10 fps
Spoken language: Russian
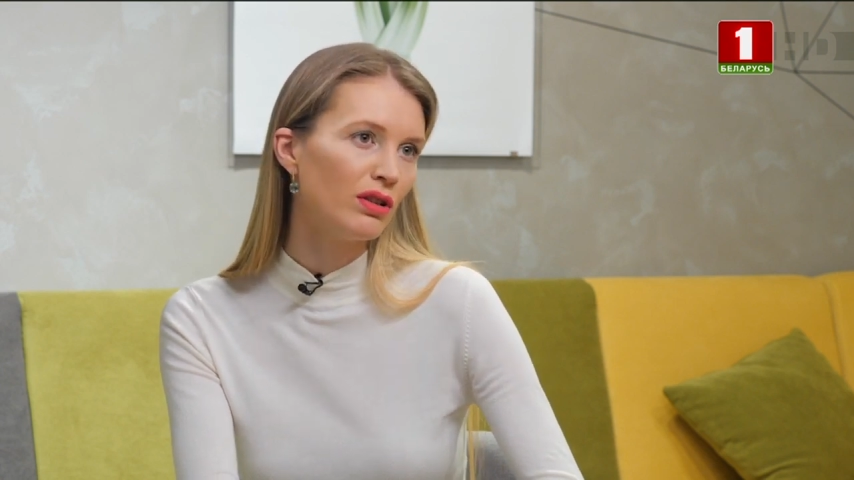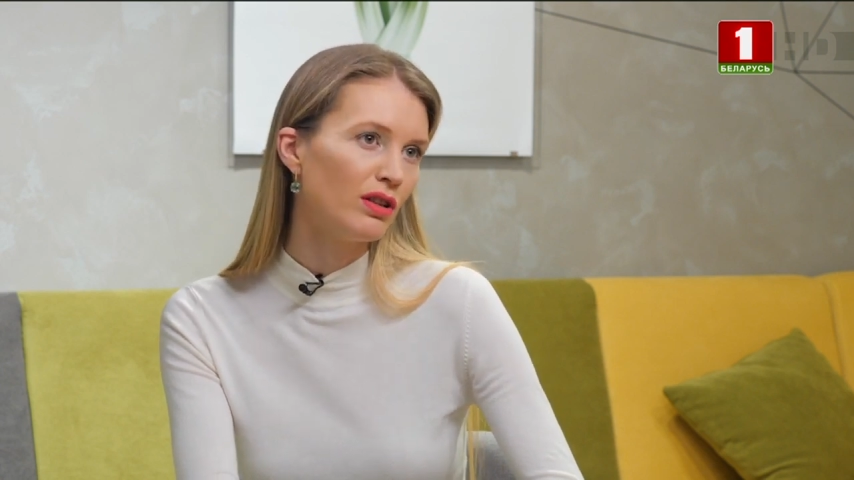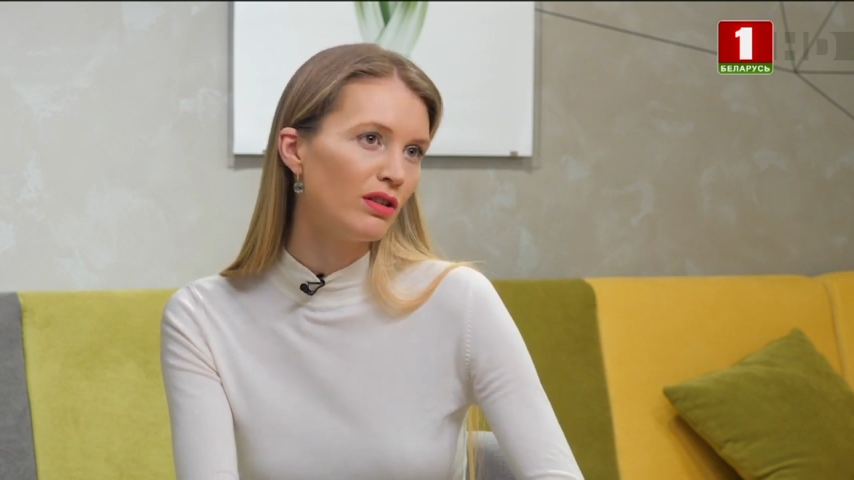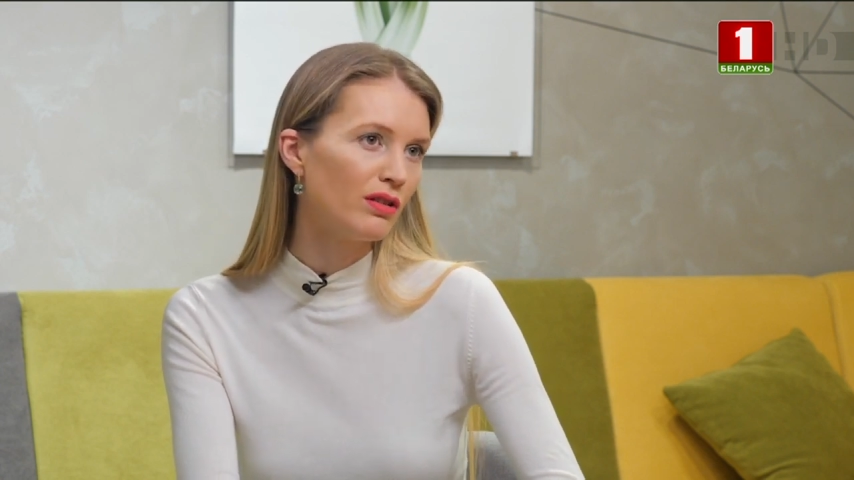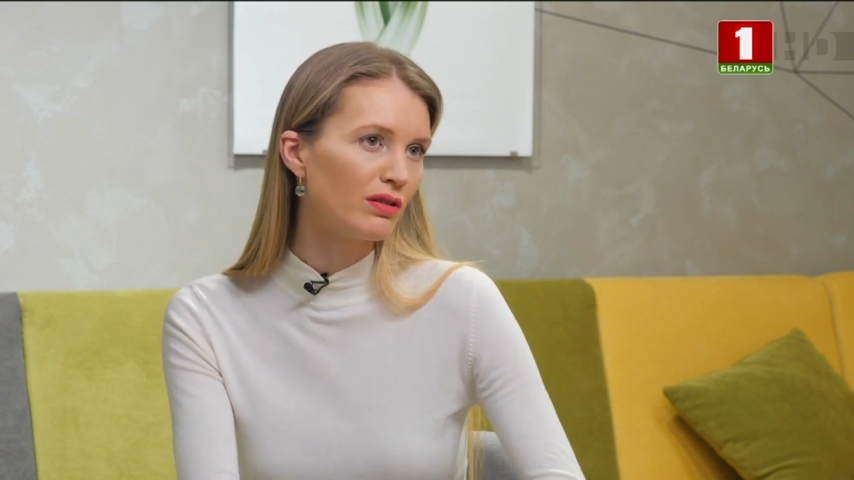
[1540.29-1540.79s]

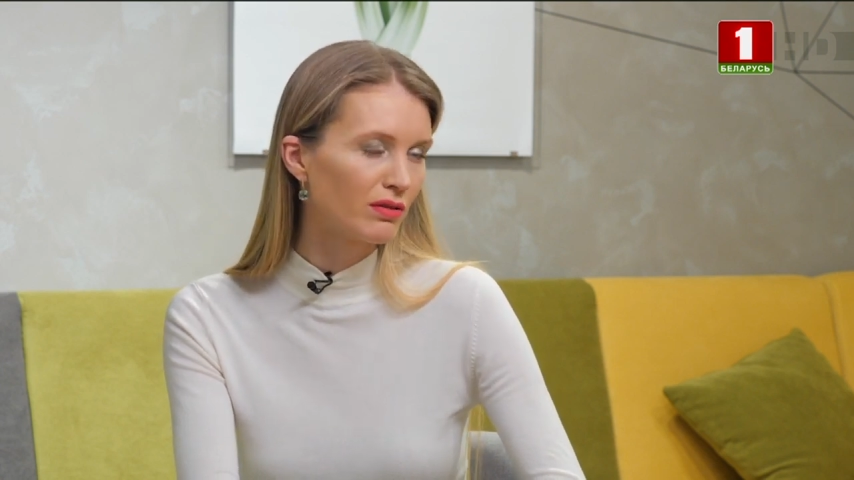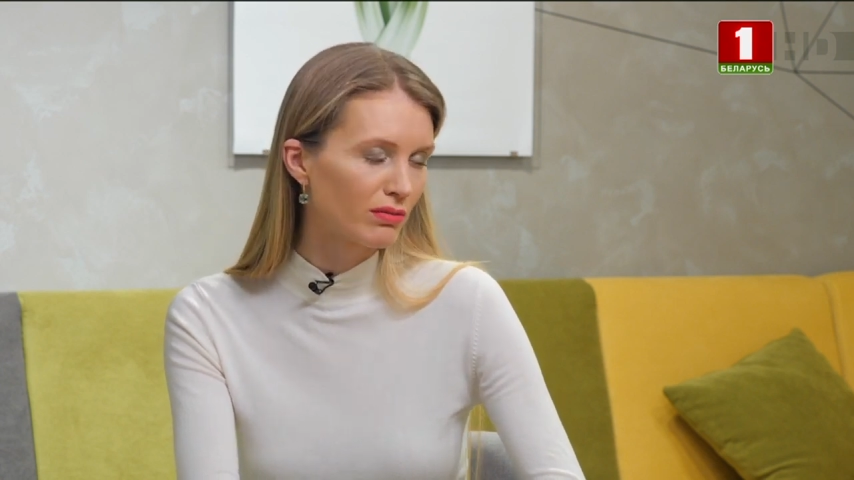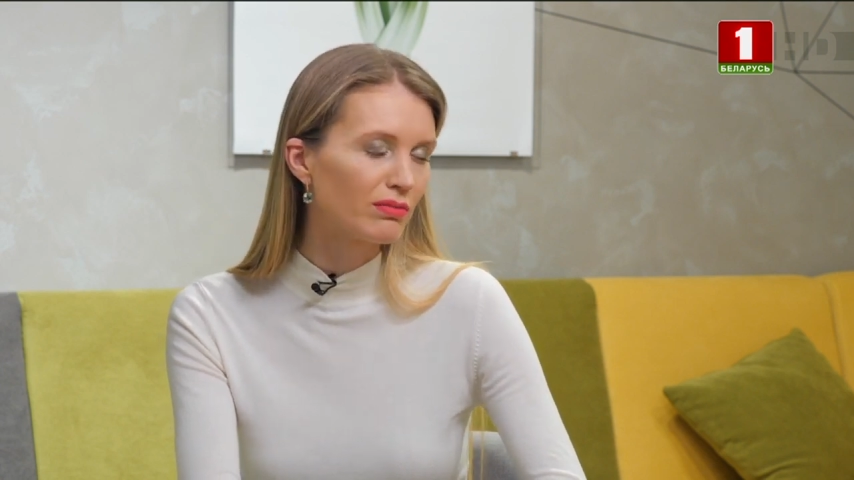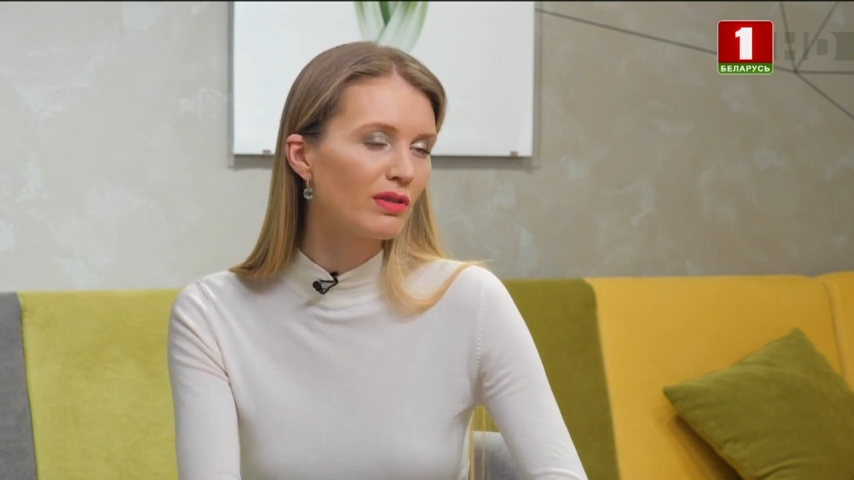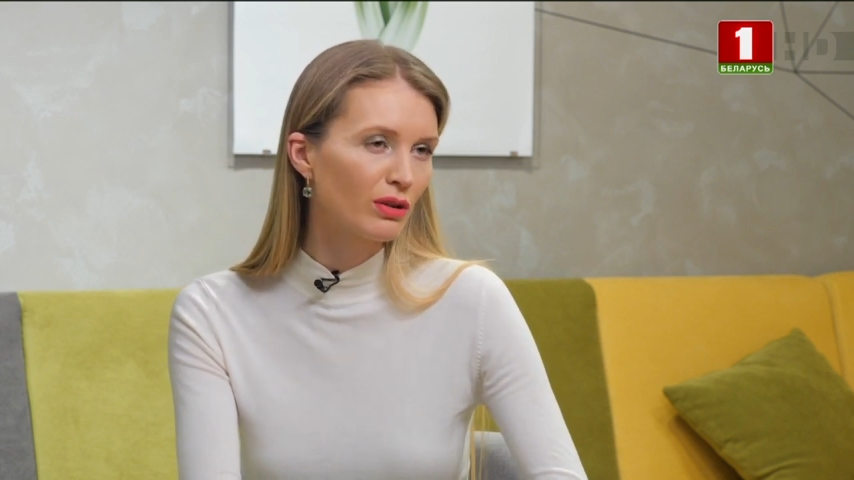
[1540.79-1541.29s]

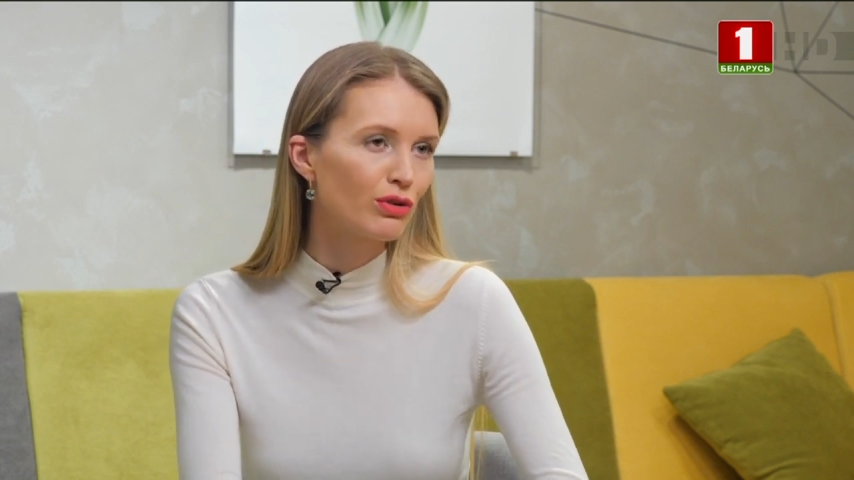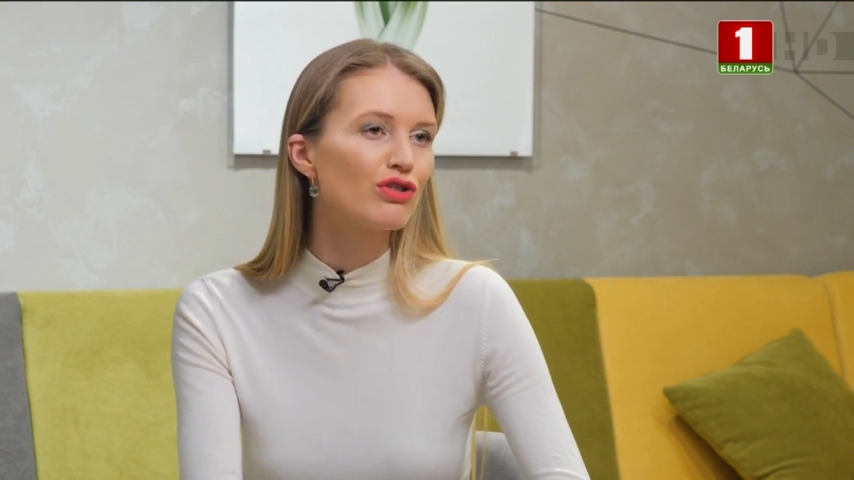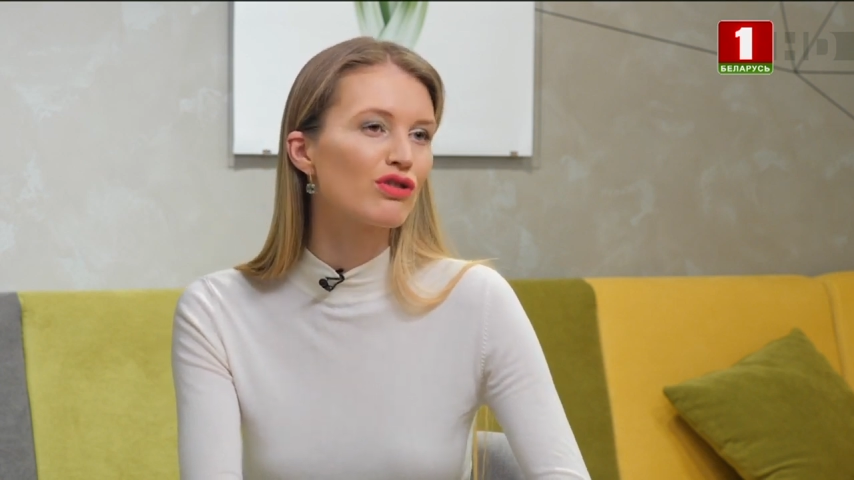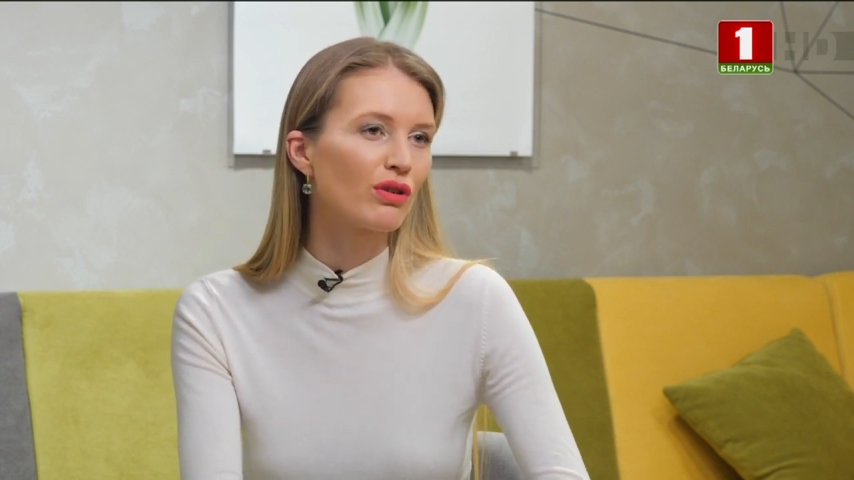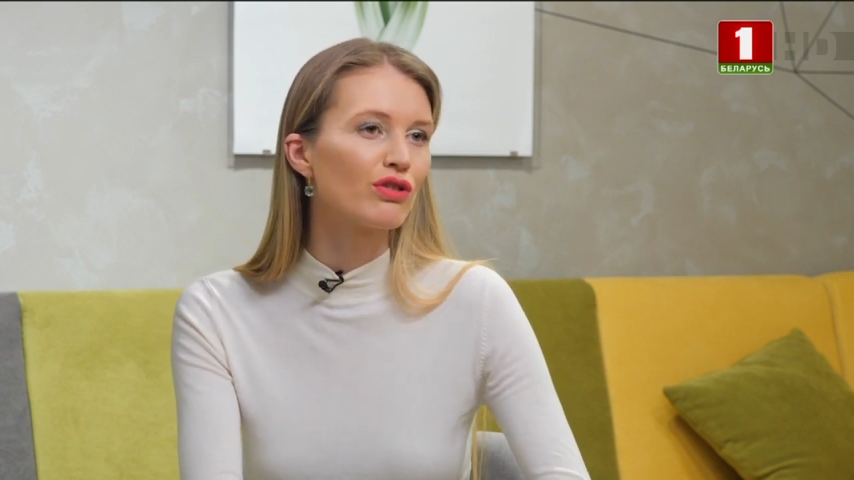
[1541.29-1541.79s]
и это
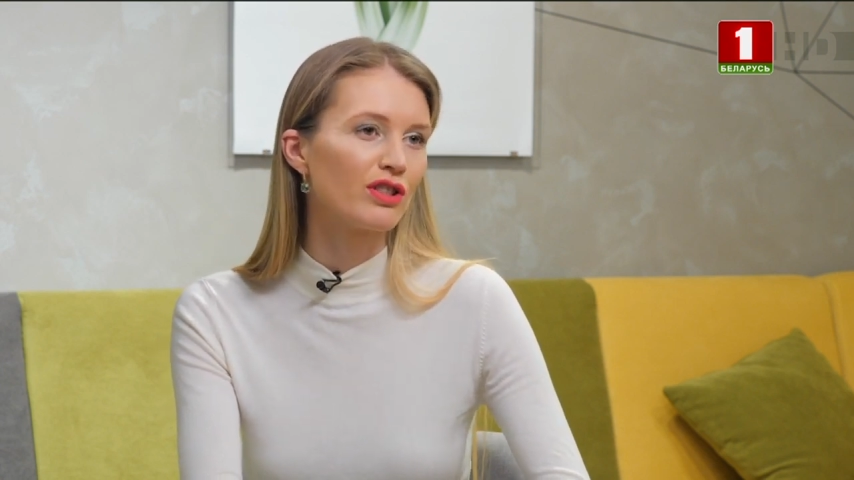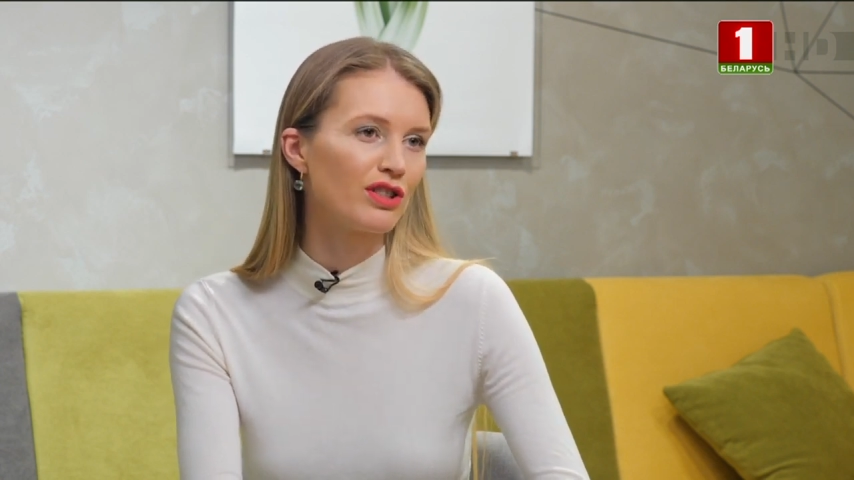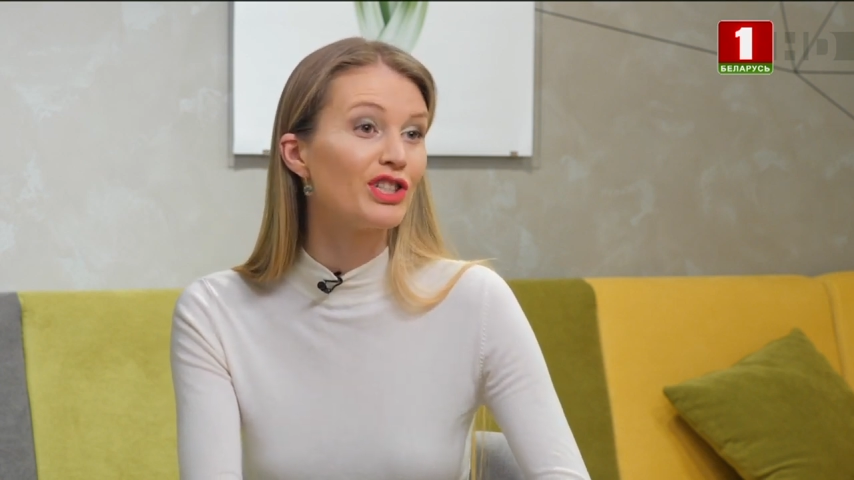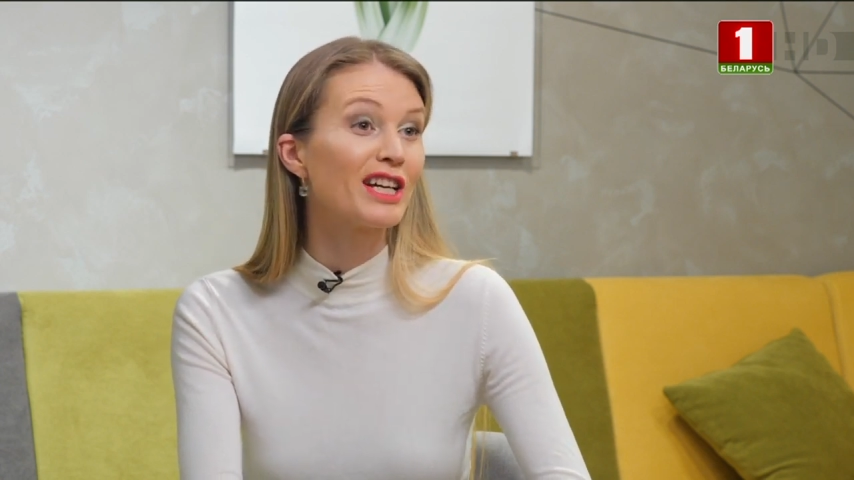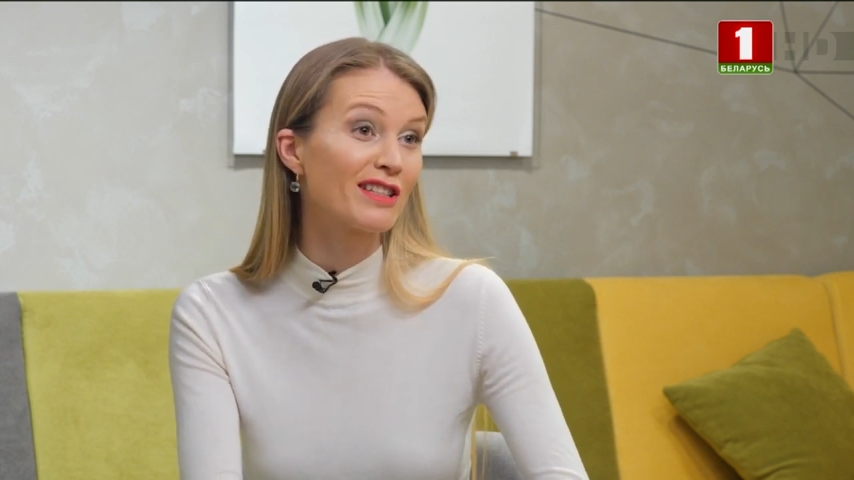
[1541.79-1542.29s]
очень сложно
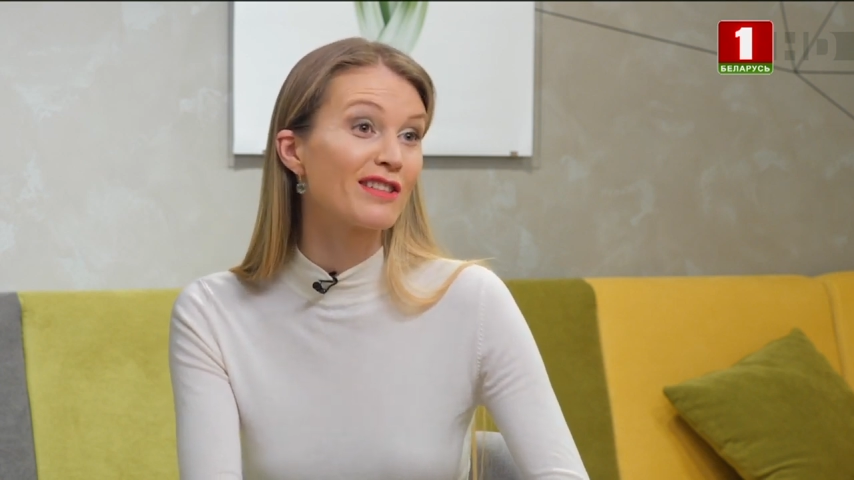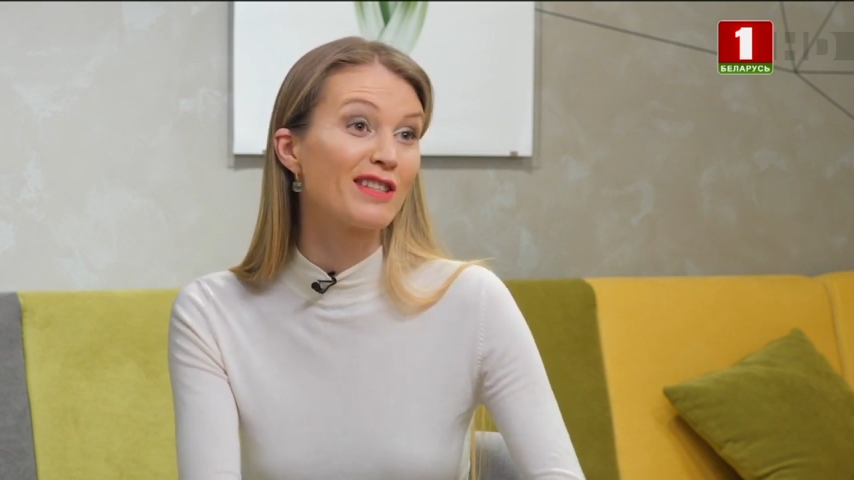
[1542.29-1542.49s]
сейчас